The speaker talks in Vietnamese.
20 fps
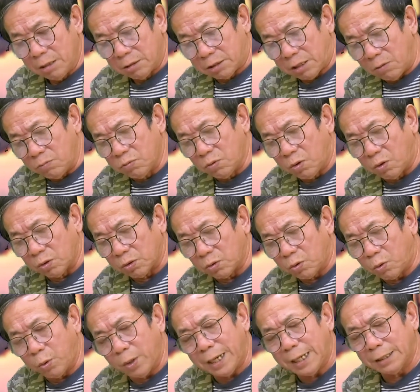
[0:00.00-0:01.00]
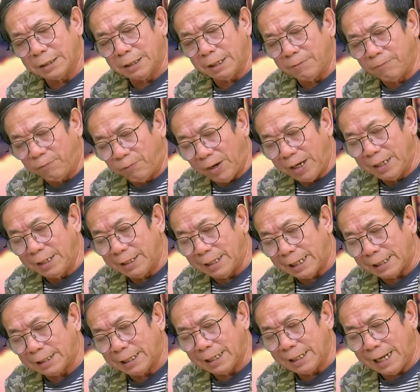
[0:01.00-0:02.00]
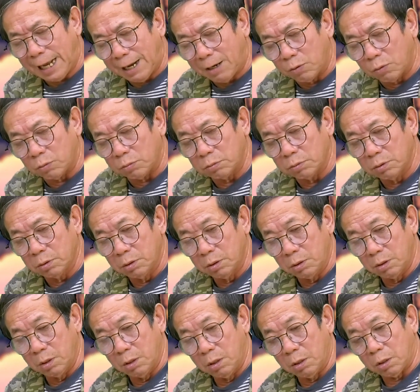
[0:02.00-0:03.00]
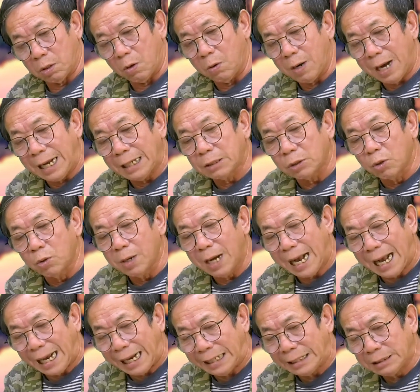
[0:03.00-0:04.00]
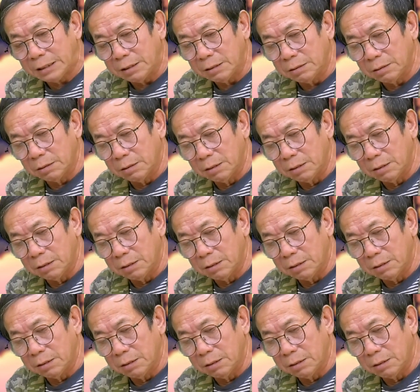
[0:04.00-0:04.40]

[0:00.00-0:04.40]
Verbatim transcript: xong còn khoe trên phây là thế nào? Có ai tố hả anh?